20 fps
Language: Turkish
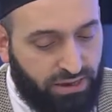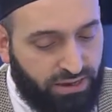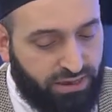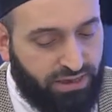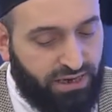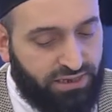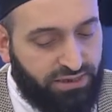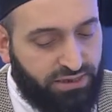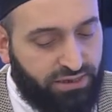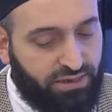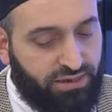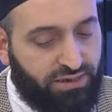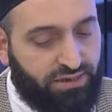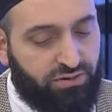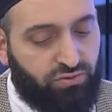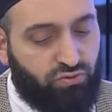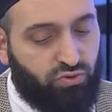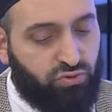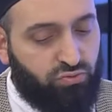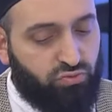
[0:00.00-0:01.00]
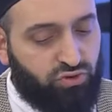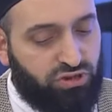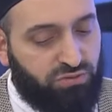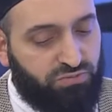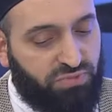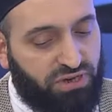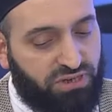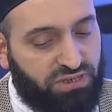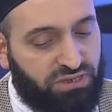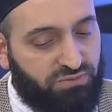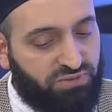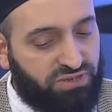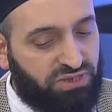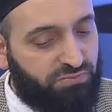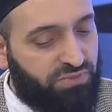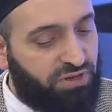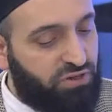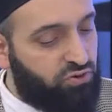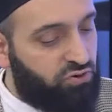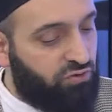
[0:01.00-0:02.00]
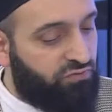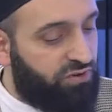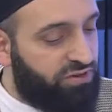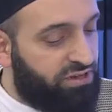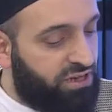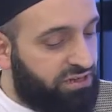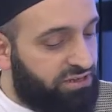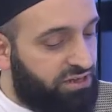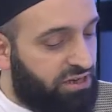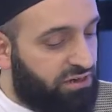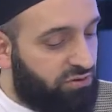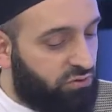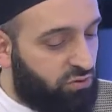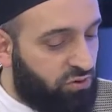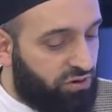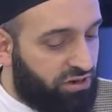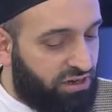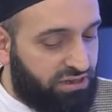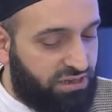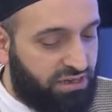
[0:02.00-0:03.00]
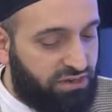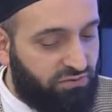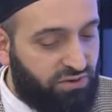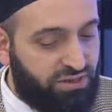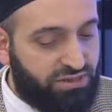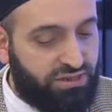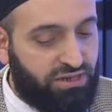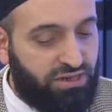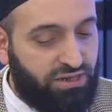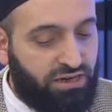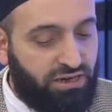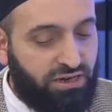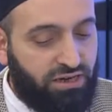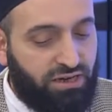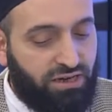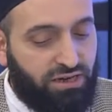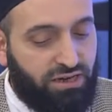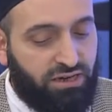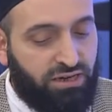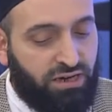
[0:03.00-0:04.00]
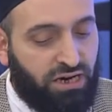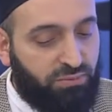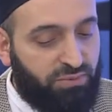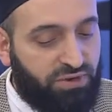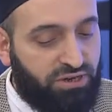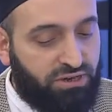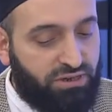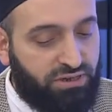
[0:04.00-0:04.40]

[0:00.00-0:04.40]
Yani e, günümüze baktığımızda pek çok fedakarlık örnekleri var. E, ama